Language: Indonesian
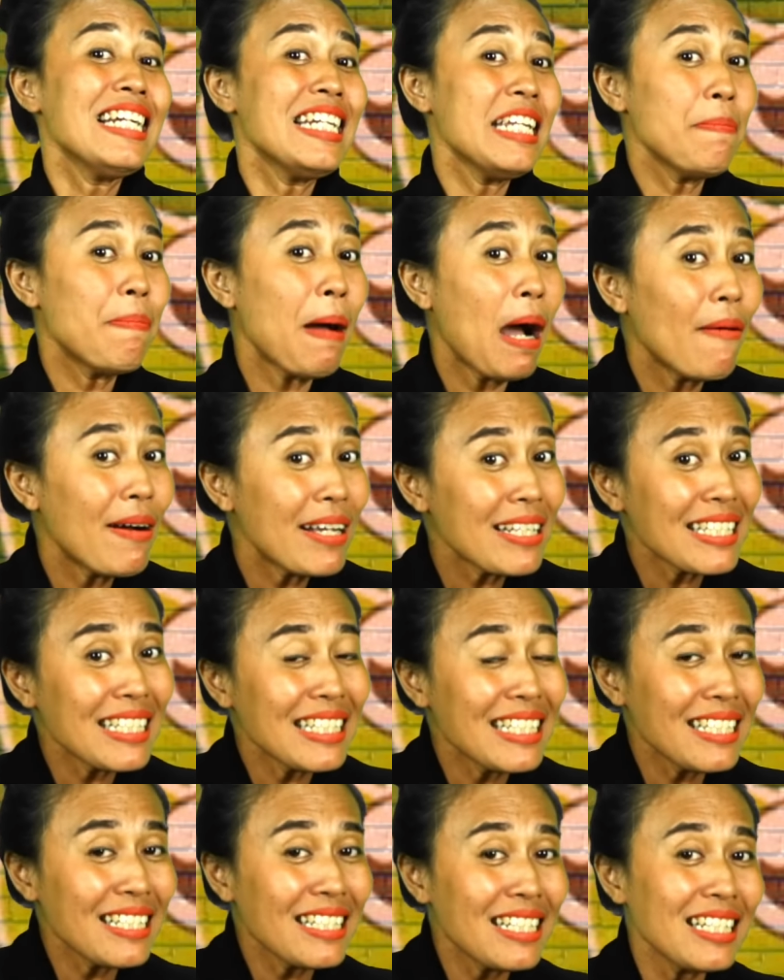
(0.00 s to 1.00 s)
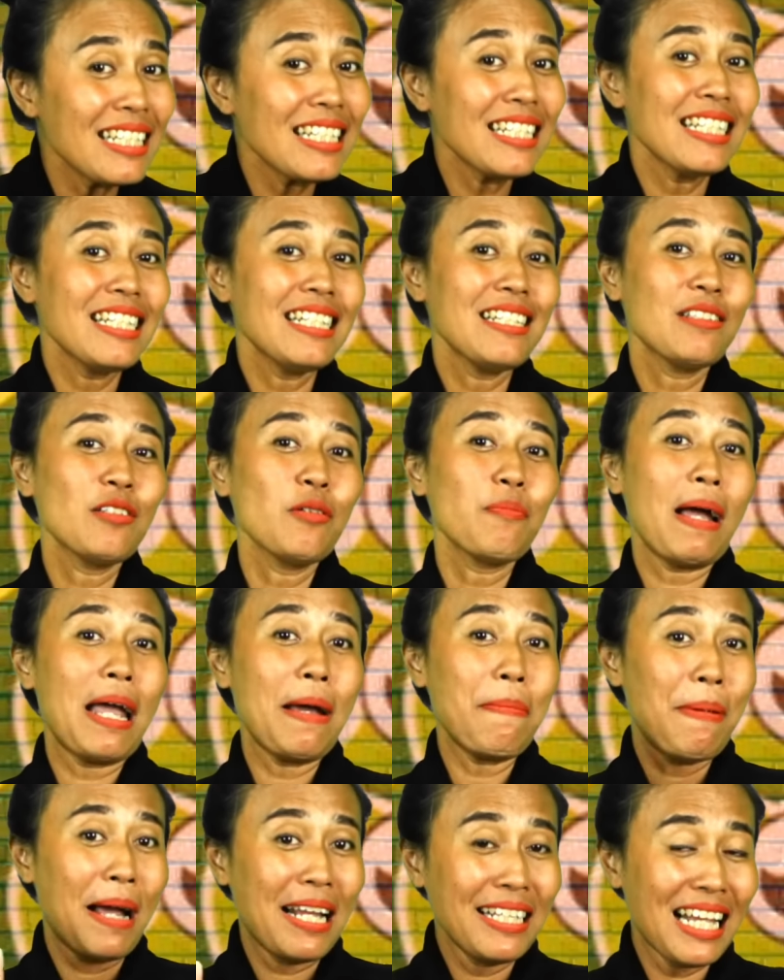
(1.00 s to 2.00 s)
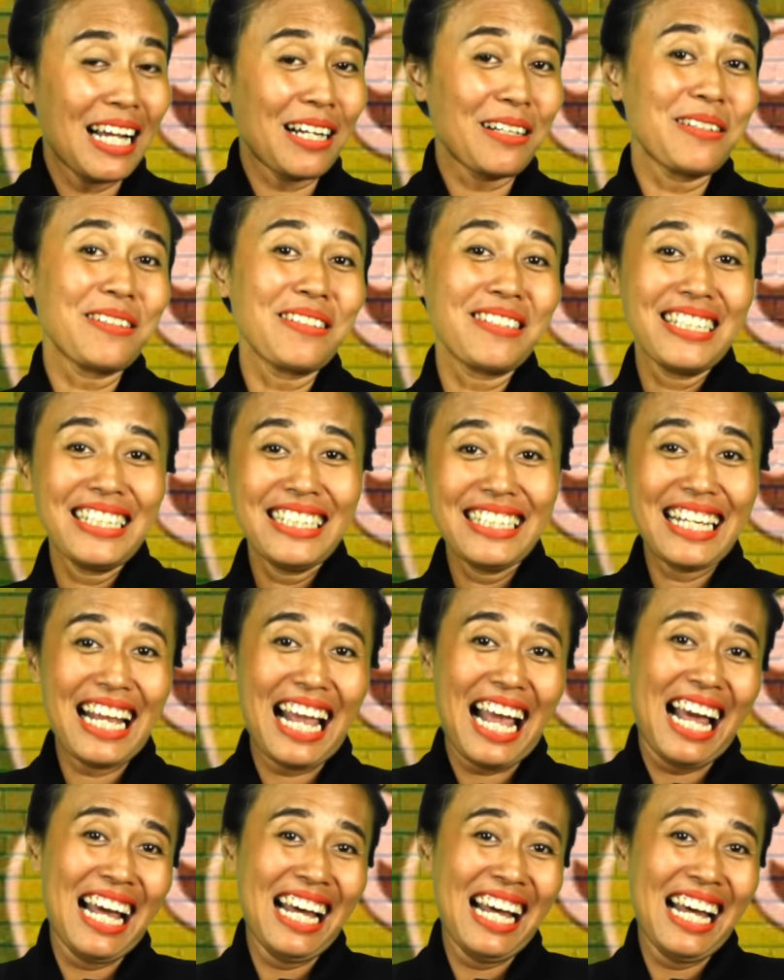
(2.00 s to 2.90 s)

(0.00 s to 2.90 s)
Dibawa sendiri supaya banyak kursinya.